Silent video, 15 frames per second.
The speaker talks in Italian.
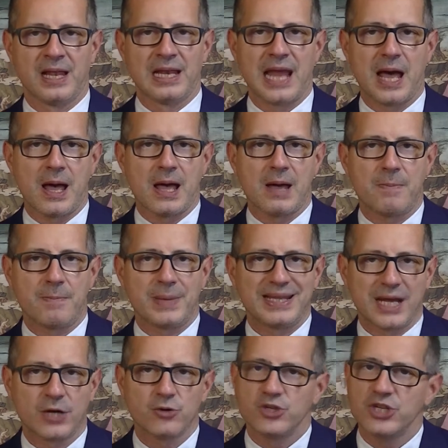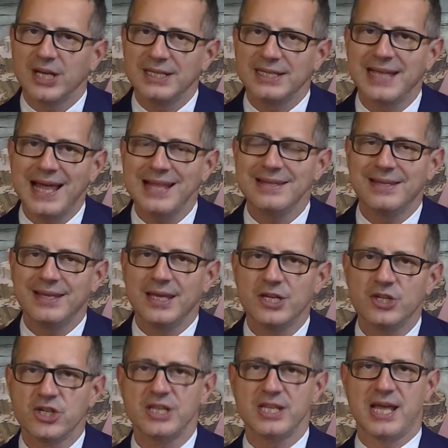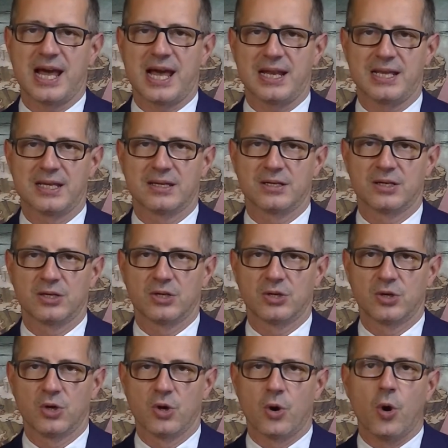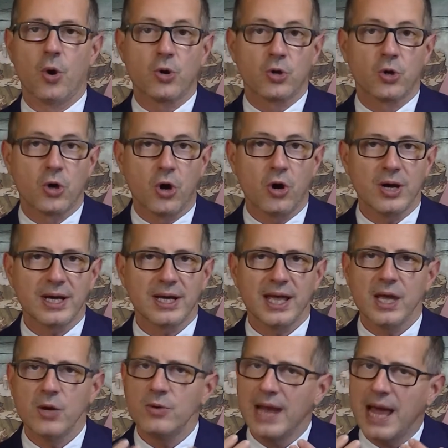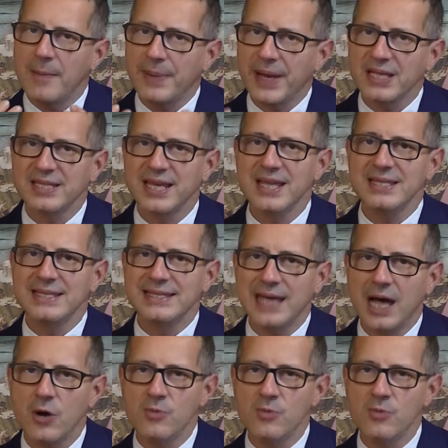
La pedagogia di Dante è geniale. Occorre una presenza